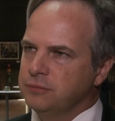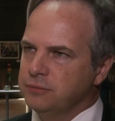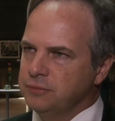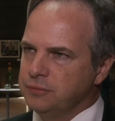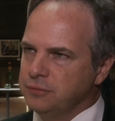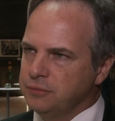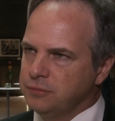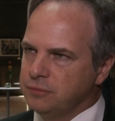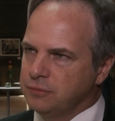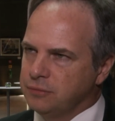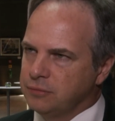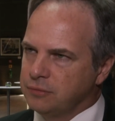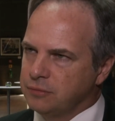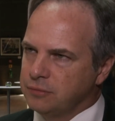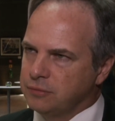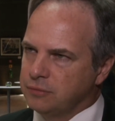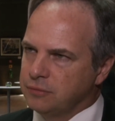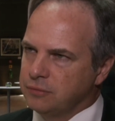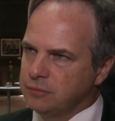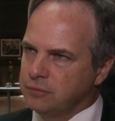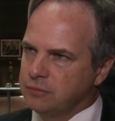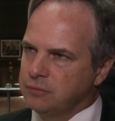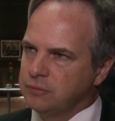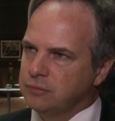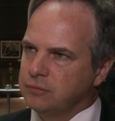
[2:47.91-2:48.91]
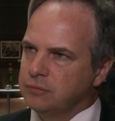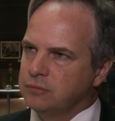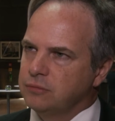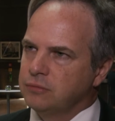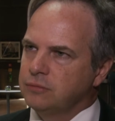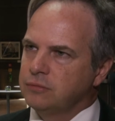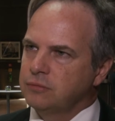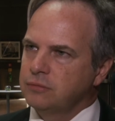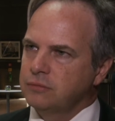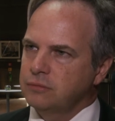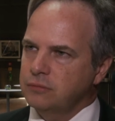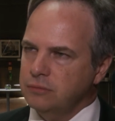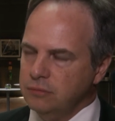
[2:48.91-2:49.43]
Digitalisierung haben Sie auch
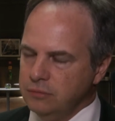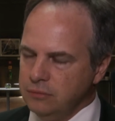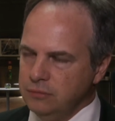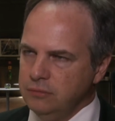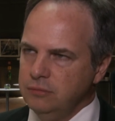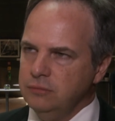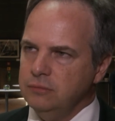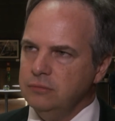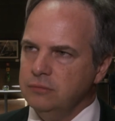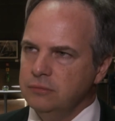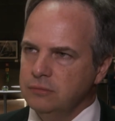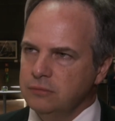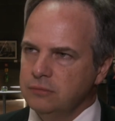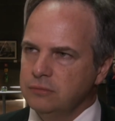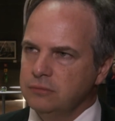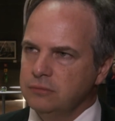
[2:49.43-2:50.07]
angesprochen. Da